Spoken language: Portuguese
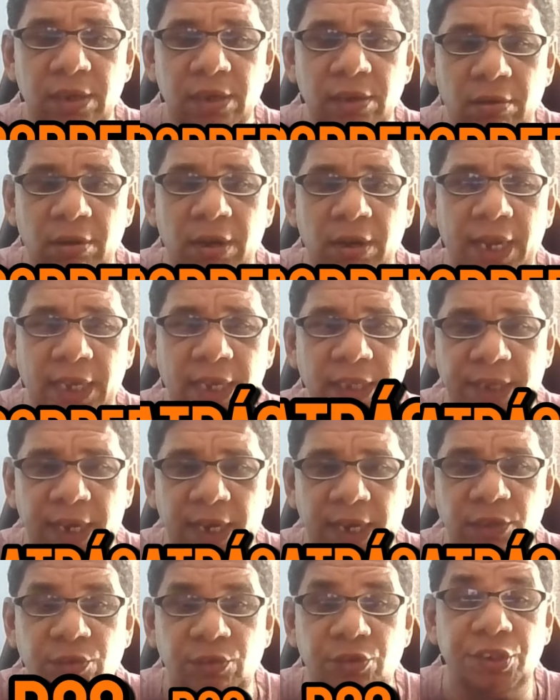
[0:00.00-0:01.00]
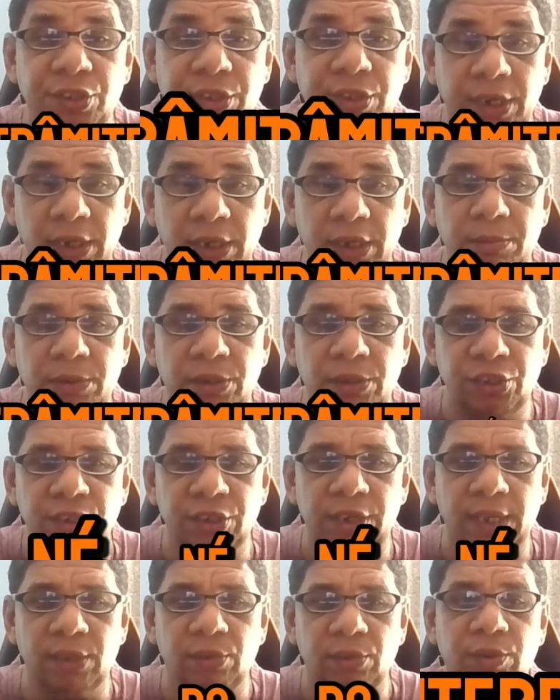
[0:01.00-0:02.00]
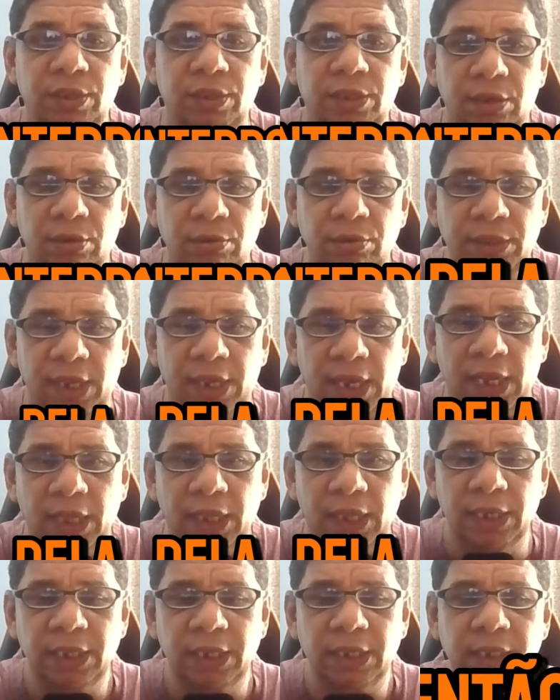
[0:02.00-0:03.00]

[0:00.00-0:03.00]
correr atrás dos trâmites, né, do enterro dela.